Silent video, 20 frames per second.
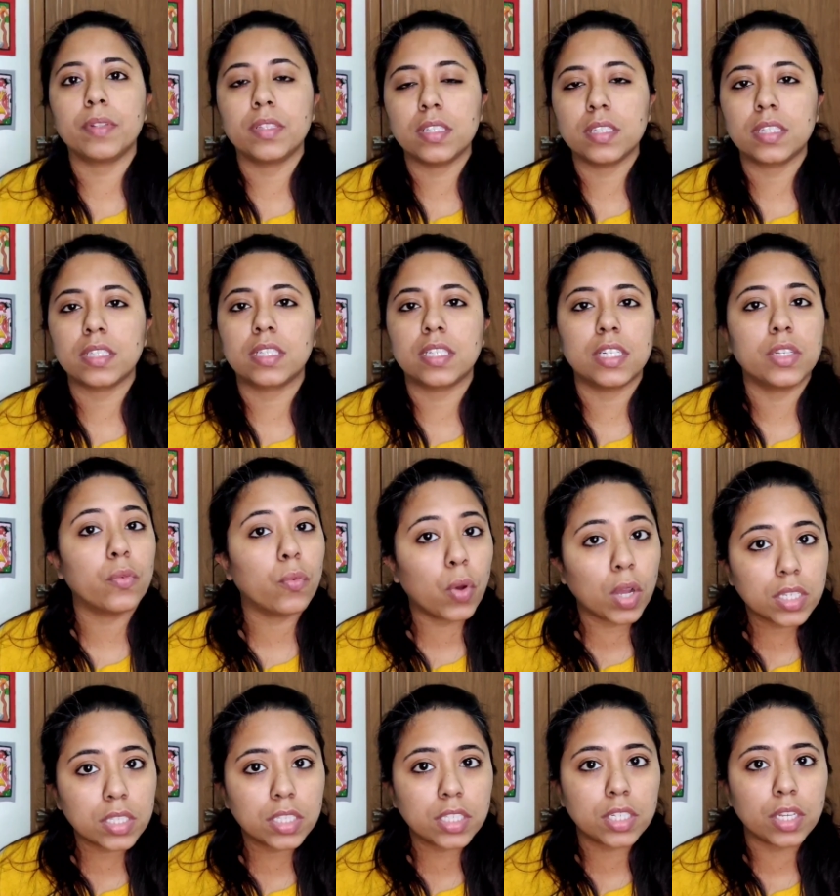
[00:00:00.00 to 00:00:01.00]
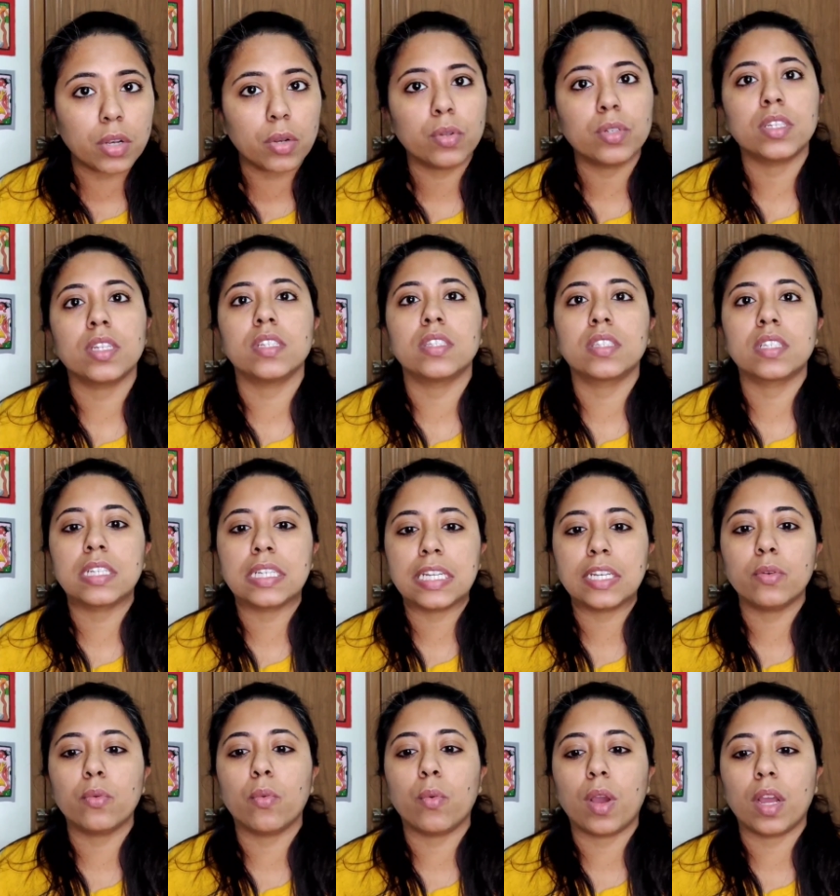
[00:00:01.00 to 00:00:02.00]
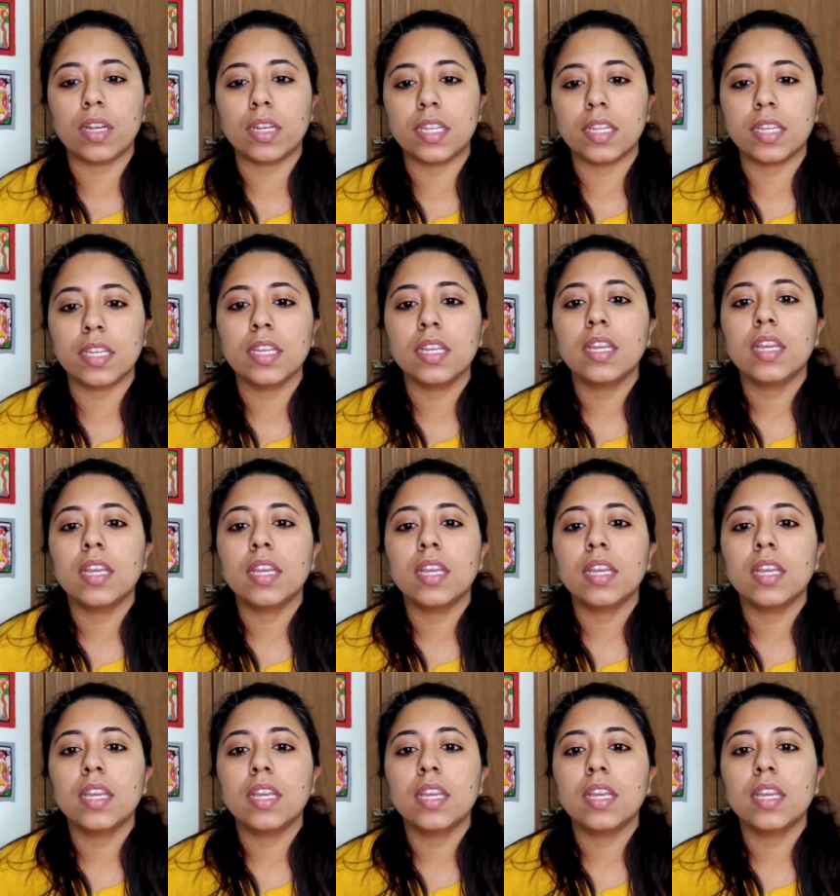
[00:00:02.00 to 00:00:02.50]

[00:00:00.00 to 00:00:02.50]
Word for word: আমাদের স্ক্রিন ওয়ান ছিল সেই স্ক্রিন ওয়ানে